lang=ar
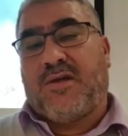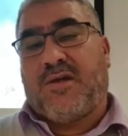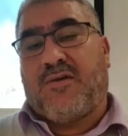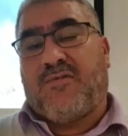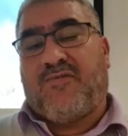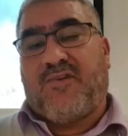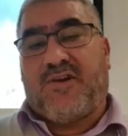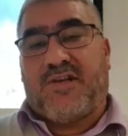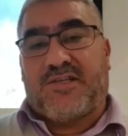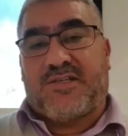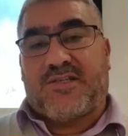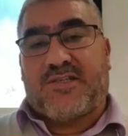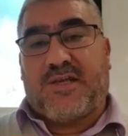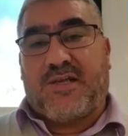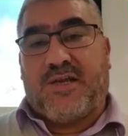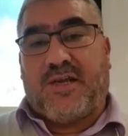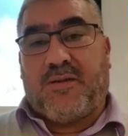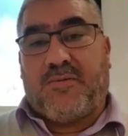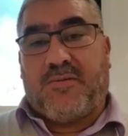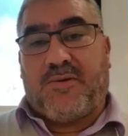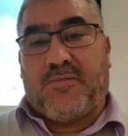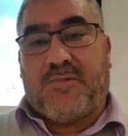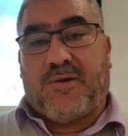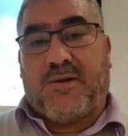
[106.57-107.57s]
فلسطين
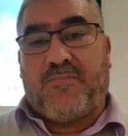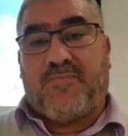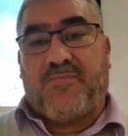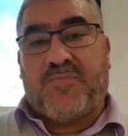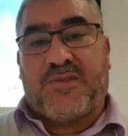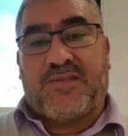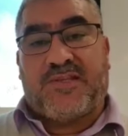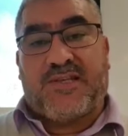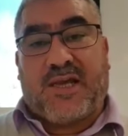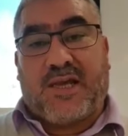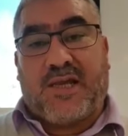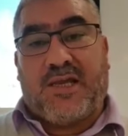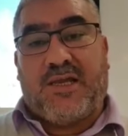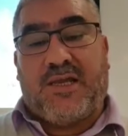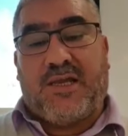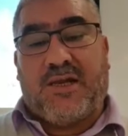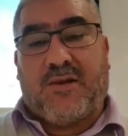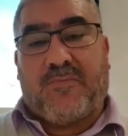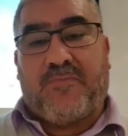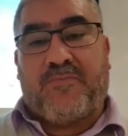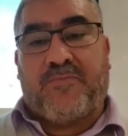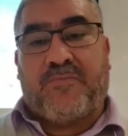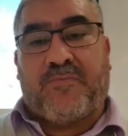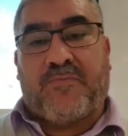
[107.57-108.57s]
الحبيبة تحية
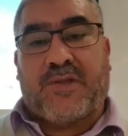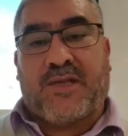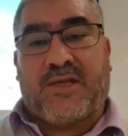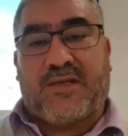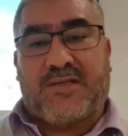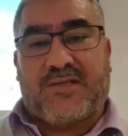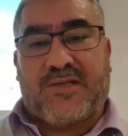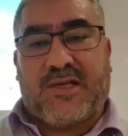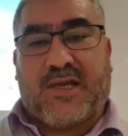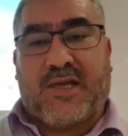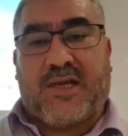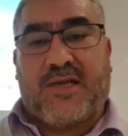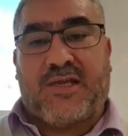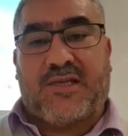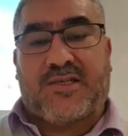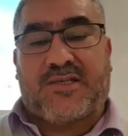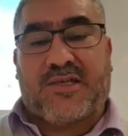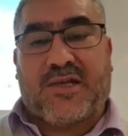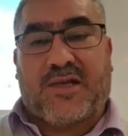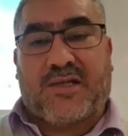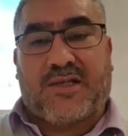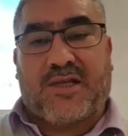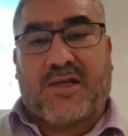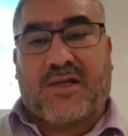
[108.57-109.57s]
تحية
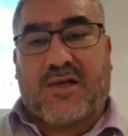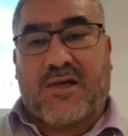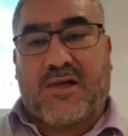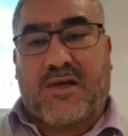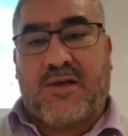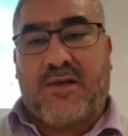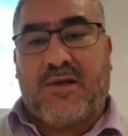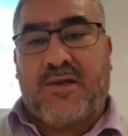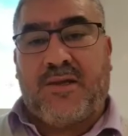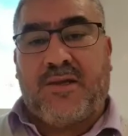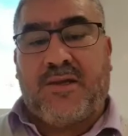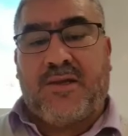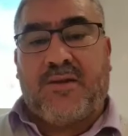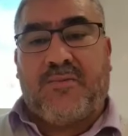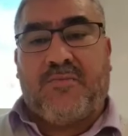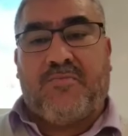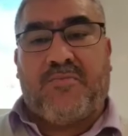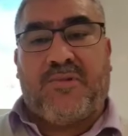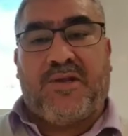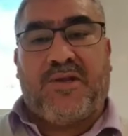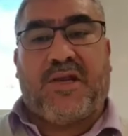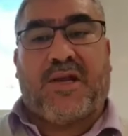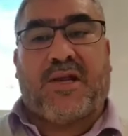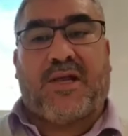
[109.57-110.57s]
صادقة
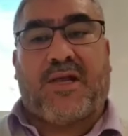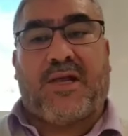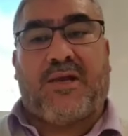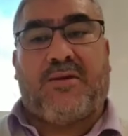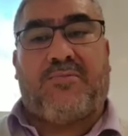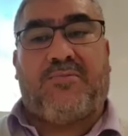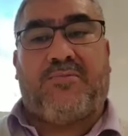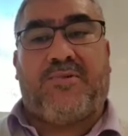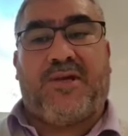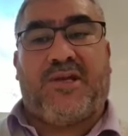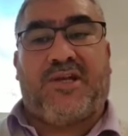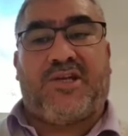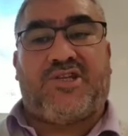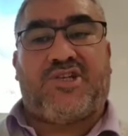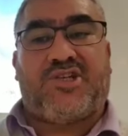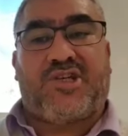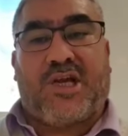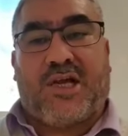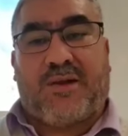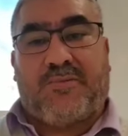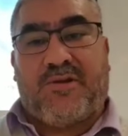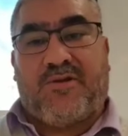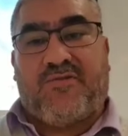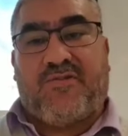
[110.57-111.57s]
من القلب إلى
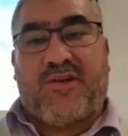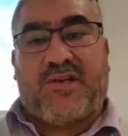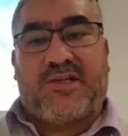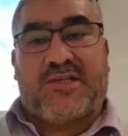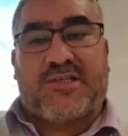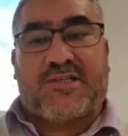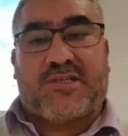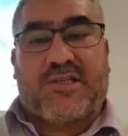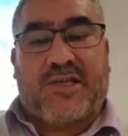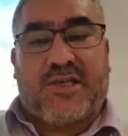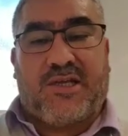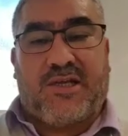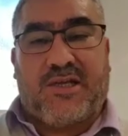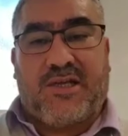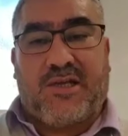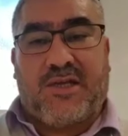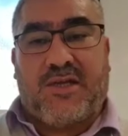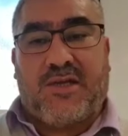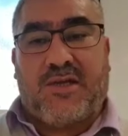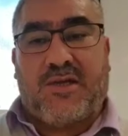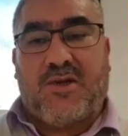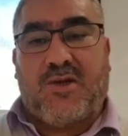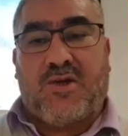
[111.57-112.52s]
الشعب الفلسطيني